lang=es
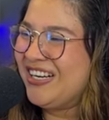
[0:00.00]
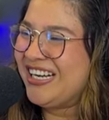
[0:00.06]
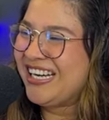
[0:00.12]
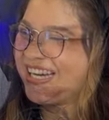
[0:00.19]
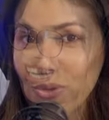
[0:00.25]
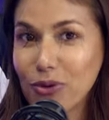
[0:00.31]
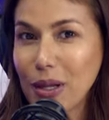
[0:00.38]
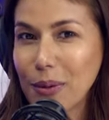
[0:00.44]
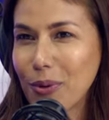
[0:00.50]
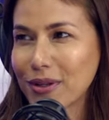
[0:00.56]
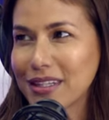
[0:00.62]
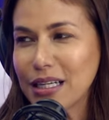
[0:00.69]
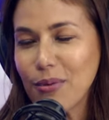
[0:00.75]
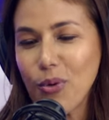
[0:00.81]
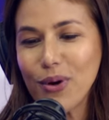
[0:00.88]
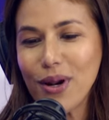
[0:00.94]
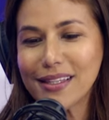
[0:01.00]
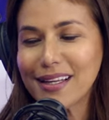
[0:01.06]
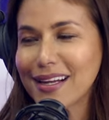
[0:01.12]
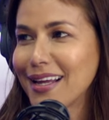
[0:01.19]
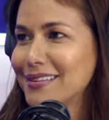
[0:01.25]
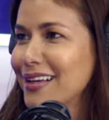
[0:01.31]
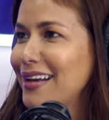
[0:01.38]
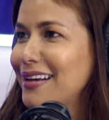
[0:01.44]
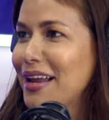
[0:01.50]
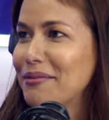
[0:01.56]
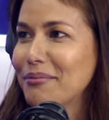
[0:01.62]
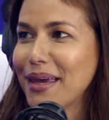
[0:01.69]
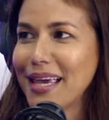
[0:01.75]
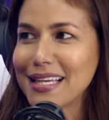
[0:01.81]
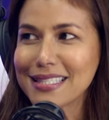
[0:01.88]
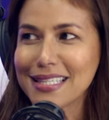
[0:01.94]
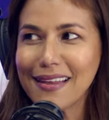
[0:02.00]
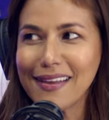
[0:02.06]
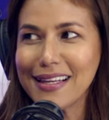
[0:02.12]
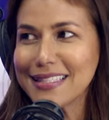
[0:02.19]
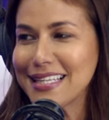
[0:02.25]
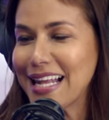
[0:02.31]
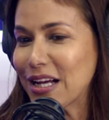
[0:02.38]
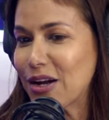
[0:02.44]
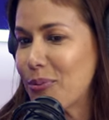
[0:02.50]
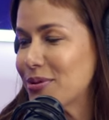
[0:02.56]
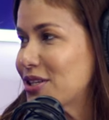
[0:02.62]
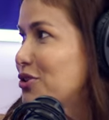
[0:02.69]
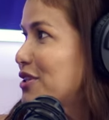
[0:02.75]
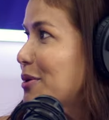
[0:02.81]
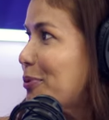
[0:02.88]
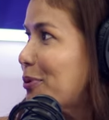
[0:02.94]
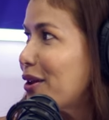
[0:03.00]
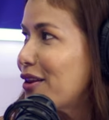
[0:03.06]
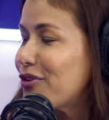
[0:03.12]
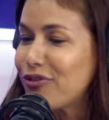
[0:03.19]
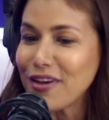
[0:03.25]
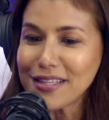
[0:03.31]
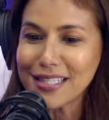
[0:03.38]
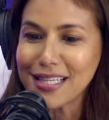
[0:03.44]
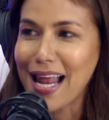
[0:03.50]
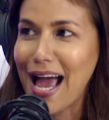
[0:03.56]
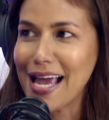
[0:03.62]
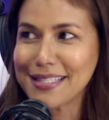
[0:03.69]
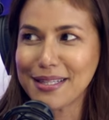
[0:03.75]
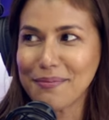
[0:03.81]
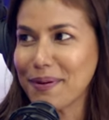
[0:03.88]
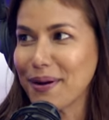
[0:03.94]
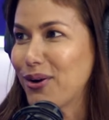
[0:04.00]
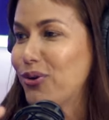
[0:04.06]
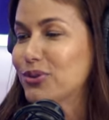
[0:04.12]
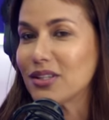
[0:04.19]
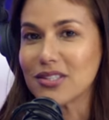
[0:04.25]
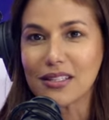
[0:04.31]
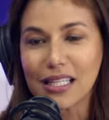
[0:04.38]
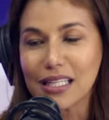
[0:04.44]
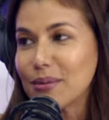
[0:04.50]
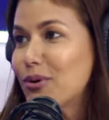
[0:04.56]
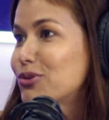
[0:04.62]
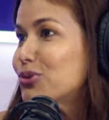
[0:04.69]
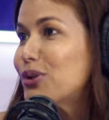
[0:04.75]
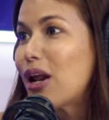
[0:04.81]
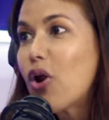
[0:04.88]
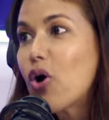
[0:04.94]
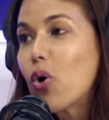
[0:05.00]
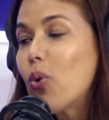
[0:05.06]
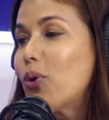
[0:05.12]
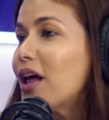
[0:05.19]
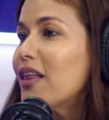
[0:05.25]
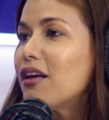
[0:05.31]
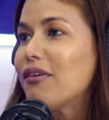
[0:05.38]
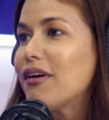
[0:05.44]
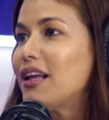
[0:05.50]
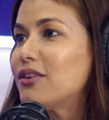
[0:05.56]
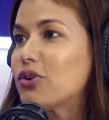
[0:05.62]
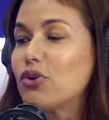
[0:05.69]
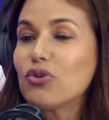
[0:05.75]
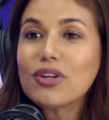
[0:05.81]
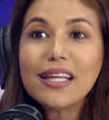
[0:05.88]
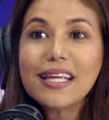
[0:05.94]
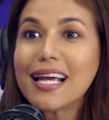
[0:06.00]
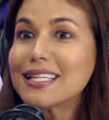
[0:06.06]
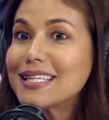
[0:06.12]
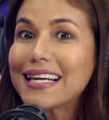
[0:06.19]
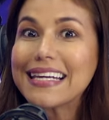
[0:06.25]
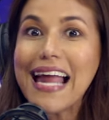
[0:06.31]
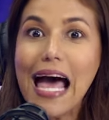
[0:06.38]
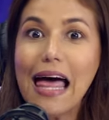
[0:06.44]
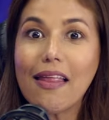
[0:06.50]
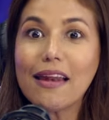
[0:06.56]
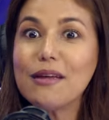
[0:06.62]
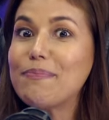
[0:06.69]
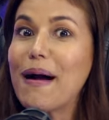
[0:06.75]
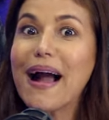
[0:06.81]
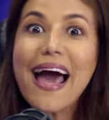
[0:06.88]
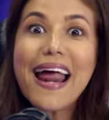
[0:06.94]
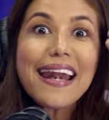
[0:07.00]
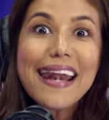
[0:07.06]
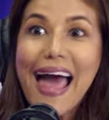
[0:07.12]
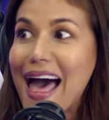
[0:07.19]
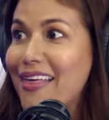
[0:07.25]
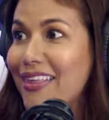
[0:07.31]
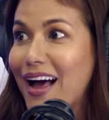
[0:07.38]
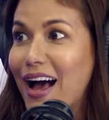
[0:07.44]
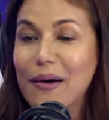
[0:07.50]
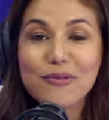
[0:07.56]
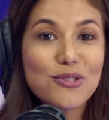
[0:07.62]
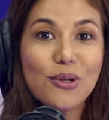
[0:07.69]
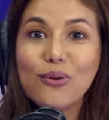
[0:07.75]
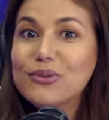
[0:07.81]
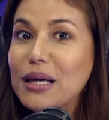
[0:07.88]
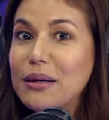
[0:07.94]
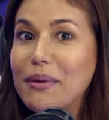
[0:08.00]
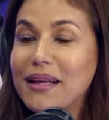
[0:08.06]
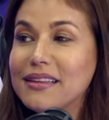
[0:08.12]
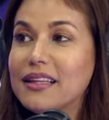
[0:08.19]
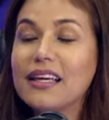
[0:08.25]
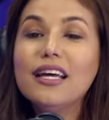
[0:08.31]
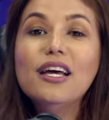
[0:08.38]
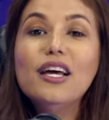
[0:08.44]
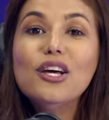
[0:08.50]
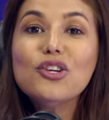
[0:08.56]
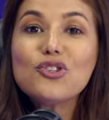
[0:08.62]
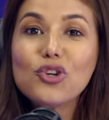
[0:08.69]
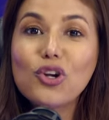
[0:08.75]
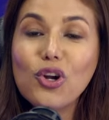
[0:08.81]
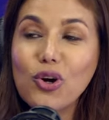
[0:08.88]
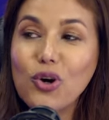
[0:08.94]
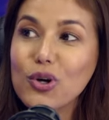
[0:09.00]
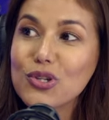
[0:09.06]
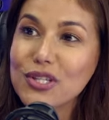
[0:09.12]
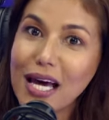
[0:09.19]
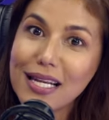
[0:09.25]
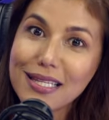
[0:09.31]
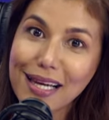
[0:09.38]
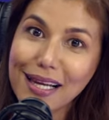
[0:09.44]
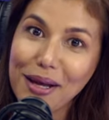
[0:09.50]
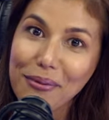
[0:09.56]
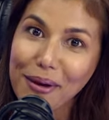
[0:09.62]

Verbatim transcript: Lo vamos a ayudar porque tenemos unas tarjetas en la mesa de si la conversación se pone difícil a esta pregunta. O sea, tenemos una locura de evento y no tienen que hacer nada ni pagar nada, absolutamente. Solo gozarse